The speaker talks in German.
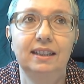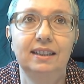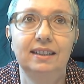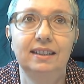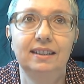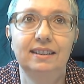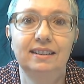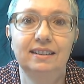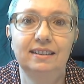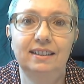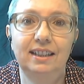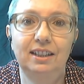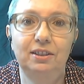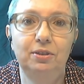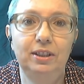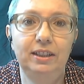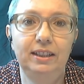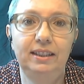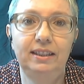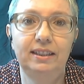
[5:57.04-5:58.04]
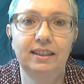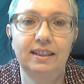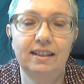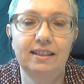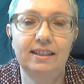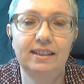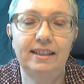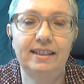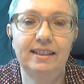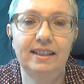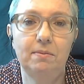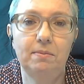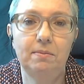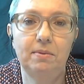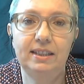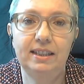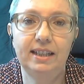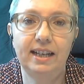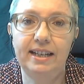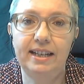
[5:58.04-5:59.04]
äh, natürlich
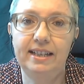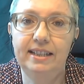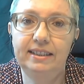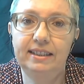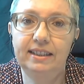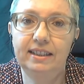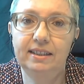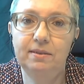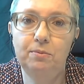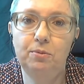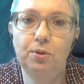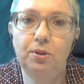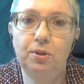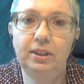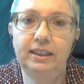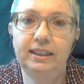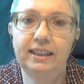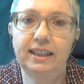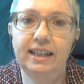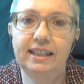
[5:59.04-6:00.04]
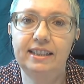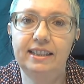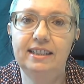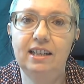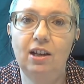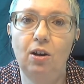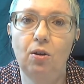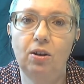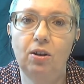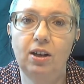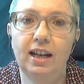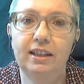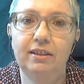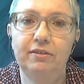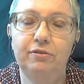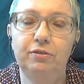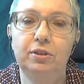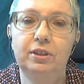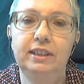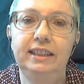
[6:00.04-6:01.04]
Sexarbeit eine der Möglichkeiten, auch gerade
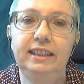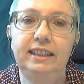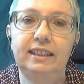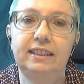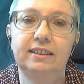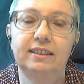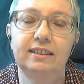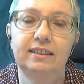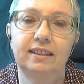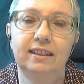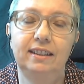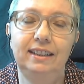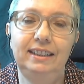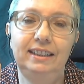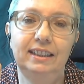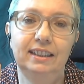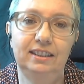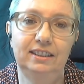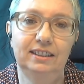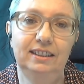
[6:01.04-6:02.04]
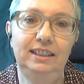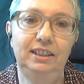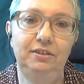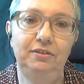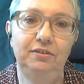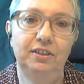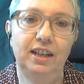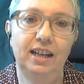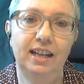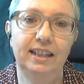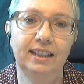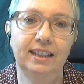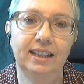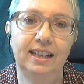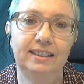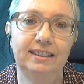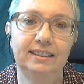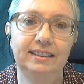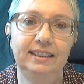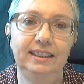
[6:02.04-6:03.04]
für nicht liierte, nicht
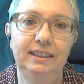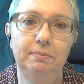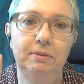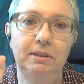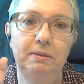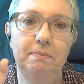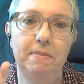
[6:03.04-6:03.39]
verheiratete, nicht mit